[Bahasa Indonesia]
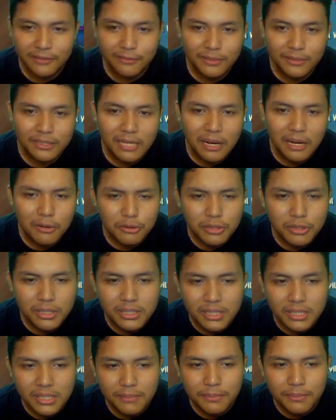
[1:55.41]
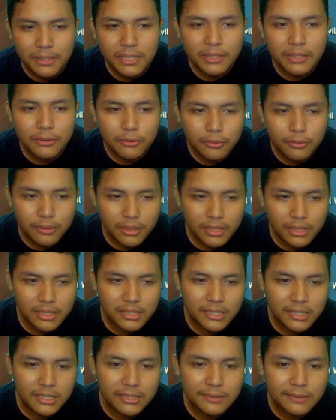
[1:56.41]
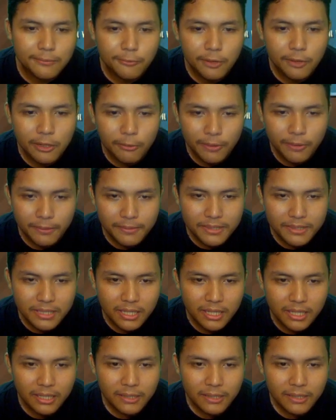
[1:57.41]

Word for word: Cuman seharusnya sih menentu ya guys, gak semua wing bisa.